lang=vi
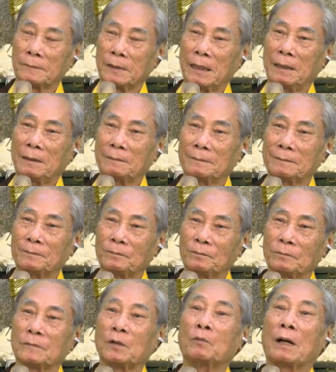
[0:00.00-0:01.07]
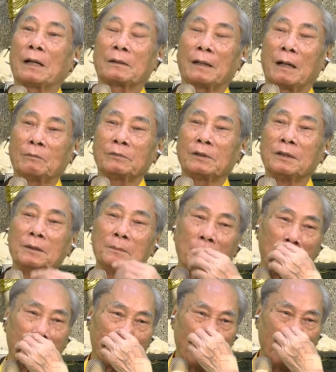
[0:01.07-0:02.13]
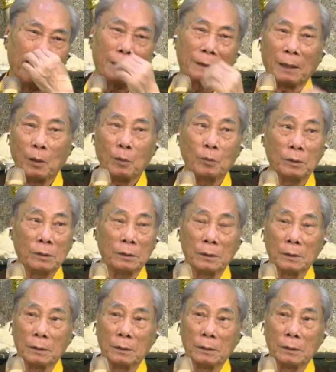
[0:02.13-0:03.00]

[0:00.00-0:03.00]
Thấy không? Ông Phật ông thương mình, ông nói vậy thôi,